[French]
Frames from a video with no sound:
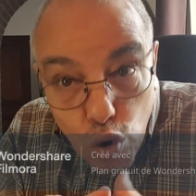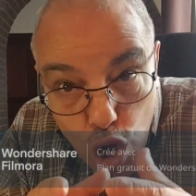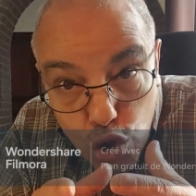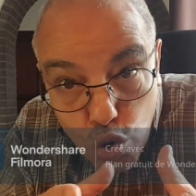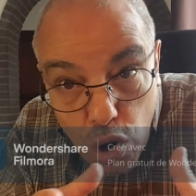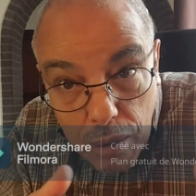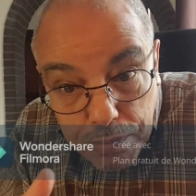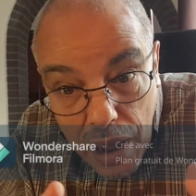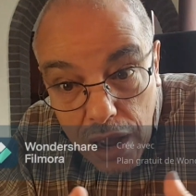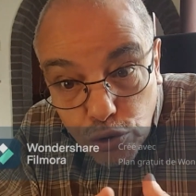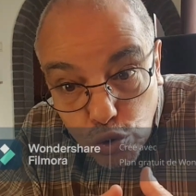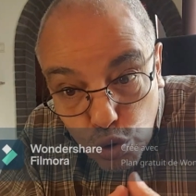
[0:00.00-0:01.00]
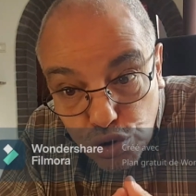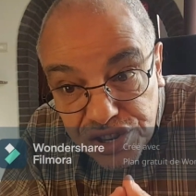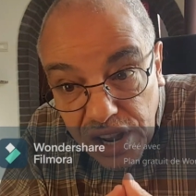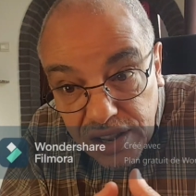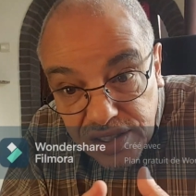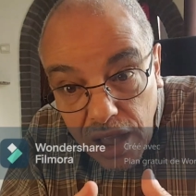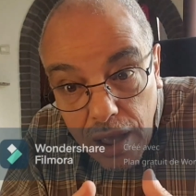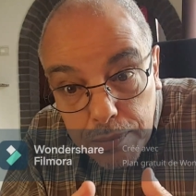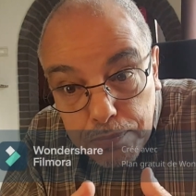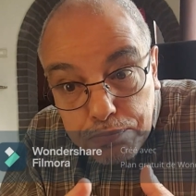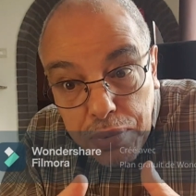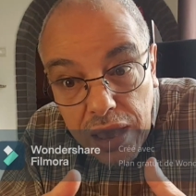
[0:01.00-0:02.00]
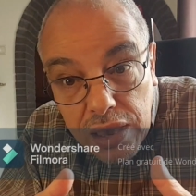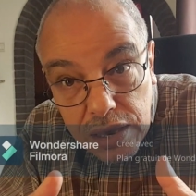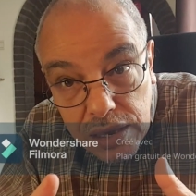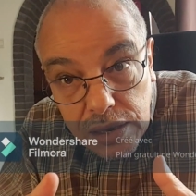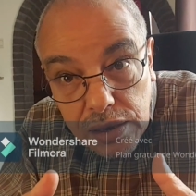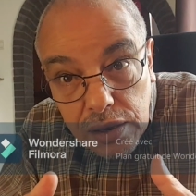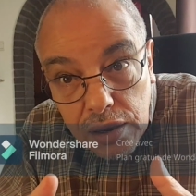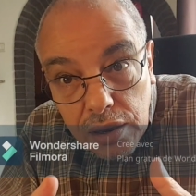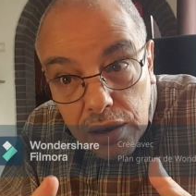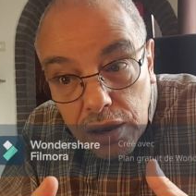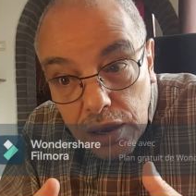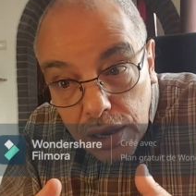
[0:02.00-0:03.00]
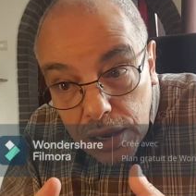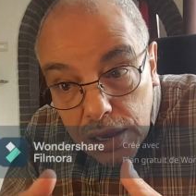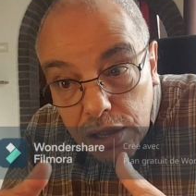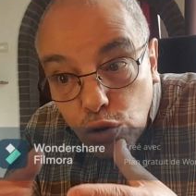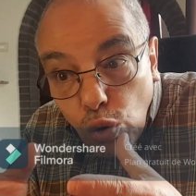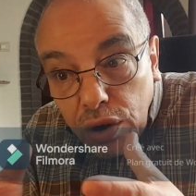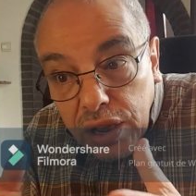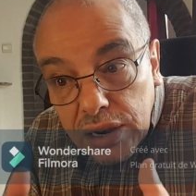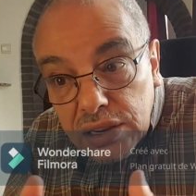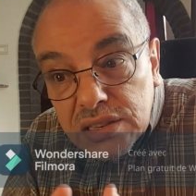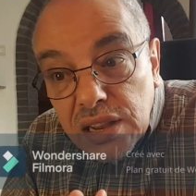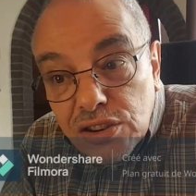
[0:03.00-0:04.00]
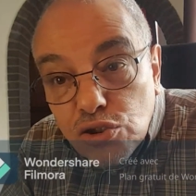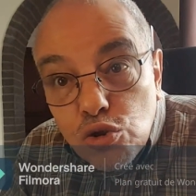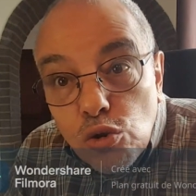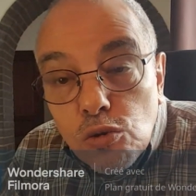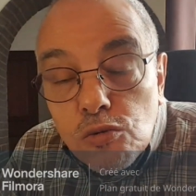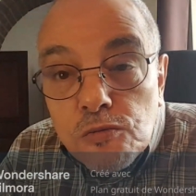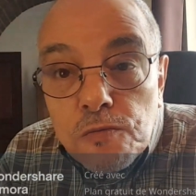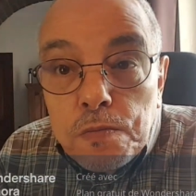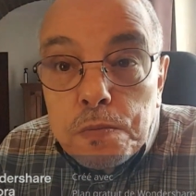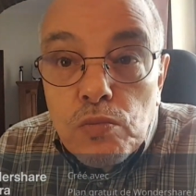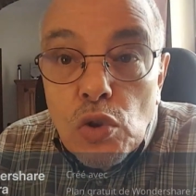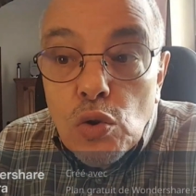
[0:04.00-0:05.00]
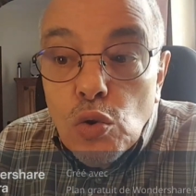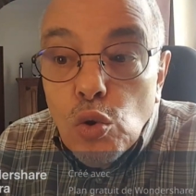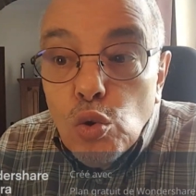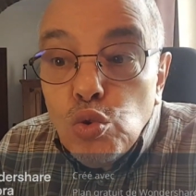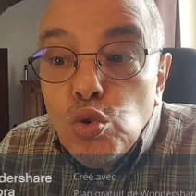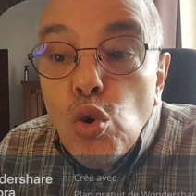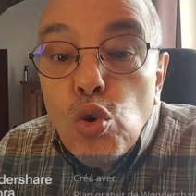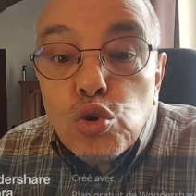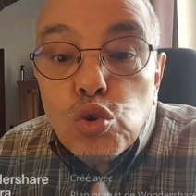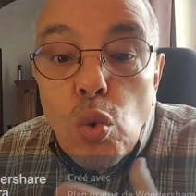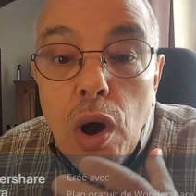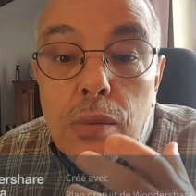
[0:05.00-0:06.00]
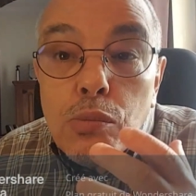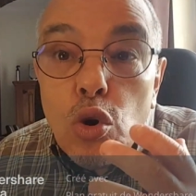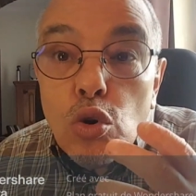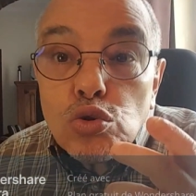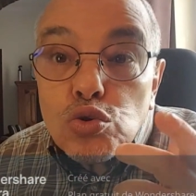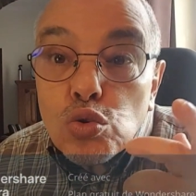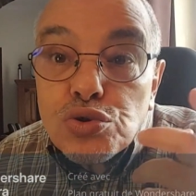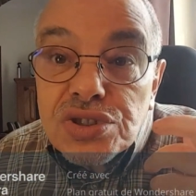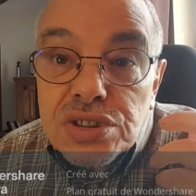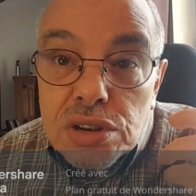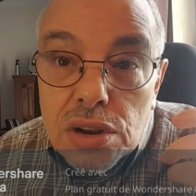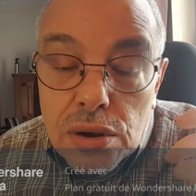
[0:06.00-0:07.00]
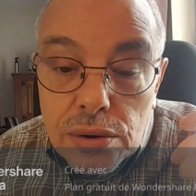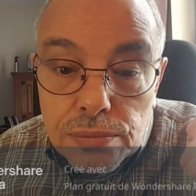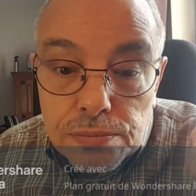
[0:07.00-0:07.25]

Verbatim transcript: et de la part de certains pays et d'organisations notoirement hostiles.